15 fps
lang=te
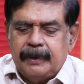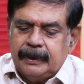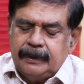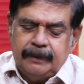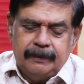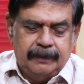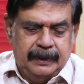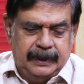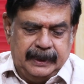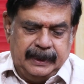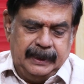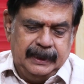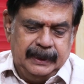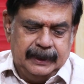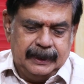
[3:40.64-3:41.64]
మాత్రం ఇదే
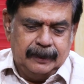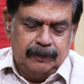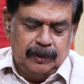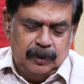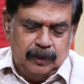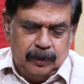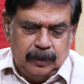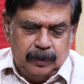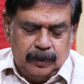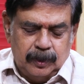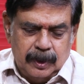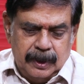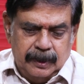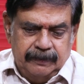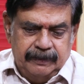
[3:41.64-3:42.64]
ఇంతకు ముందు
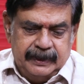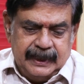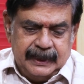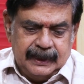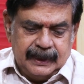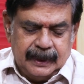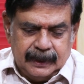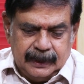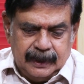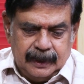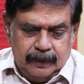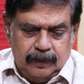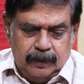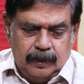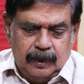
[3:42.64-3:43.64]
సారథి
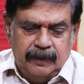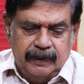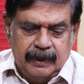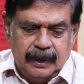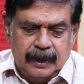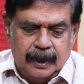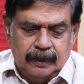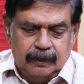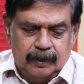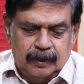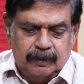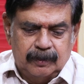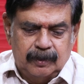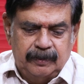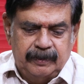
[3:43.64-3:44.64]
గారు రెండు వేల నాలుగులో
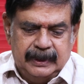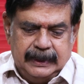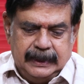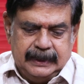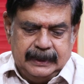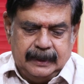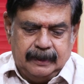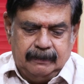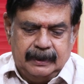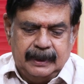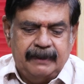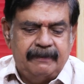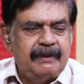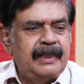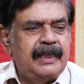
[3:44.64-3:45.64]
ఒక మూవీ చేశారు
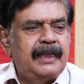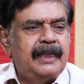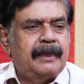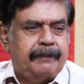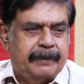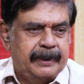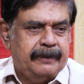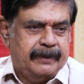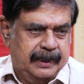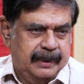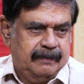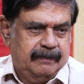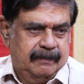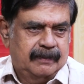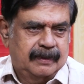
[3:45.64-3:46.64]
దేవి అభయం అని
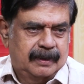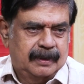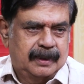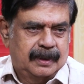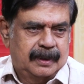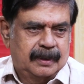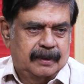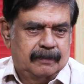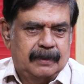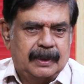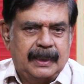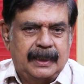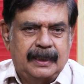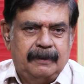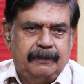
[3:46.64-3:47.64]
ఇప్పుడు
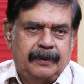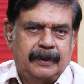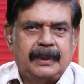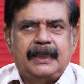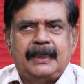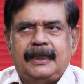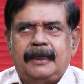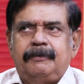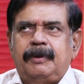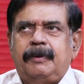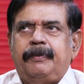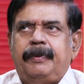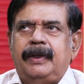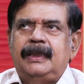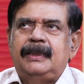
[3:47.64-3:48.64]
ఆయన ఇప్పుడు
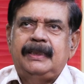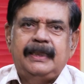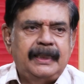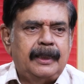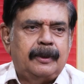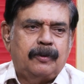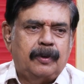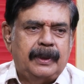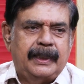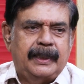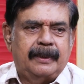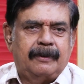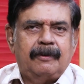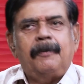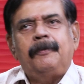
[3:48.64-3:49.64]
చెప్పండి సీనియర్ కో
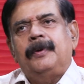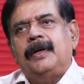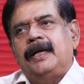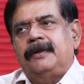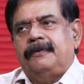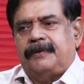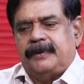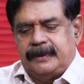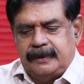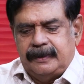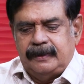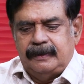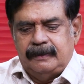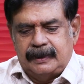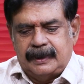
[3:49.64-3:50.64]
డైరెక్టర్ అప్పుడు ఆయనకి ఫస్ట్
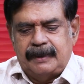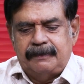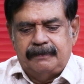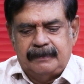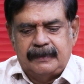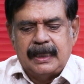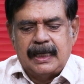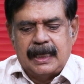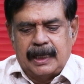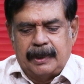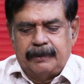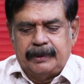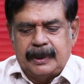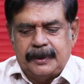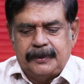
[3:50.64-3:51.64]
టైం
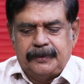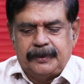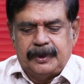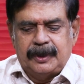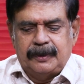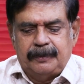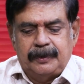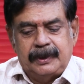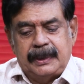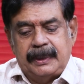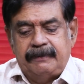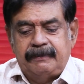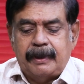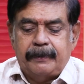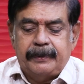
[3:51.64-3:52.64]
అవకాశం ఇచ్చినప్పుడు
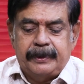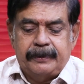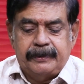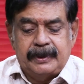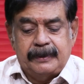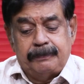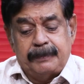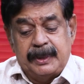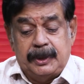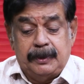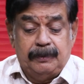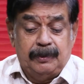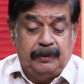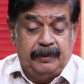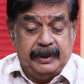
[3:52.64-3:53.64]
దేవి అభయం అని చెప్పి మంచి
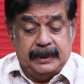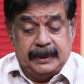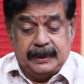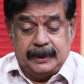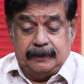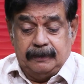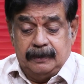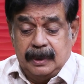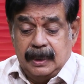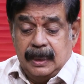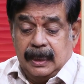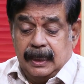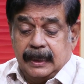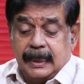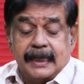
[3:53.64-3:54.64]
మూవీ చేశారు
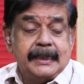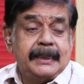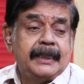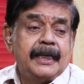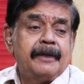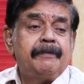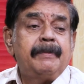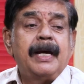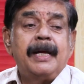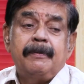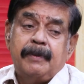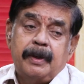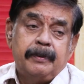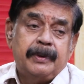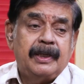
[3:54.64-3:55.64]
hmm. రాశి గారి
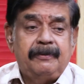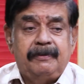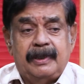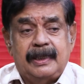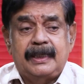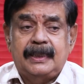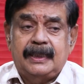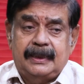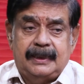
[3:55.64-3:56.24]
మేనమామగా విలన్గా